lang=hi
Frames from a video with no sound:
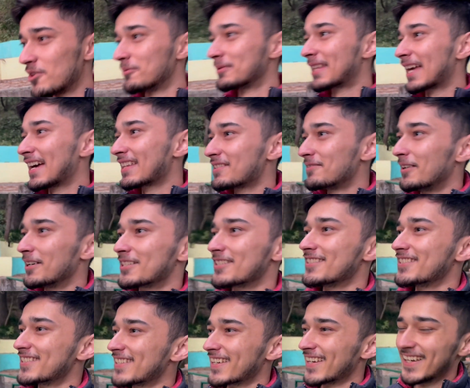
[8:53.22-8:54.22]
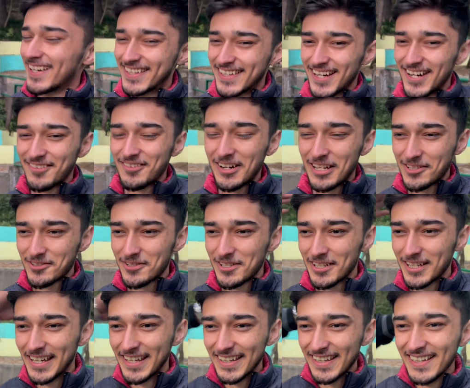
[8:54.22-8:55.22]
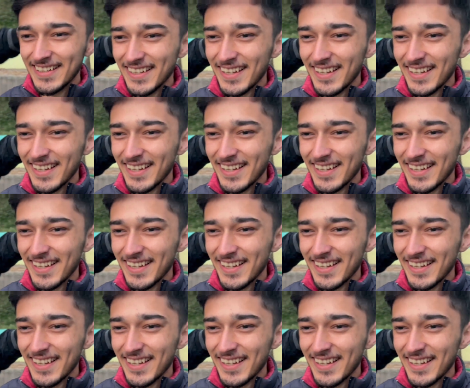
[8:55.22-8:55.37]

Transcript: बताया था महाजन जी ये क्या बात हुई